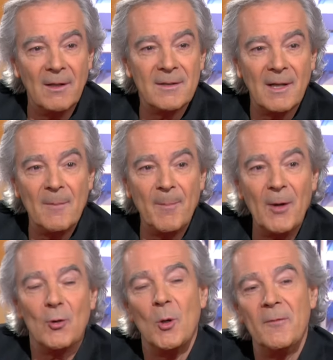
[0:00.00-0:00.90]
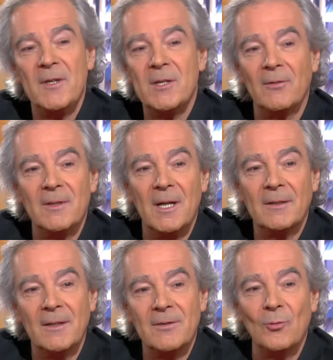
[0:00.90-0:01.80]
Et ça n'est pas le coefficient de
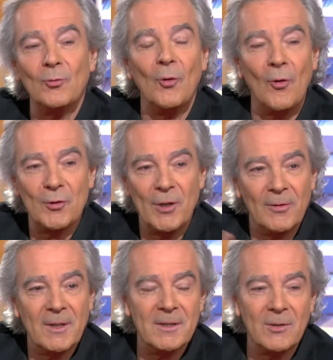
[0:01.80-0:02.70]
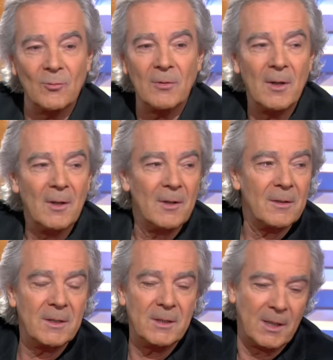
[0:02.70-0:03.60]
dilatation de l'engin en question,
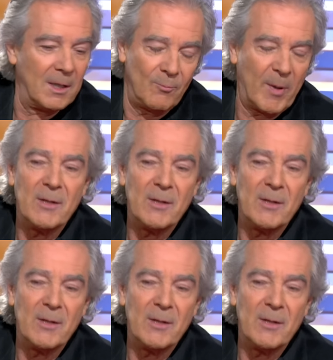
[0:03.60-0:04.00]
qui n'est pas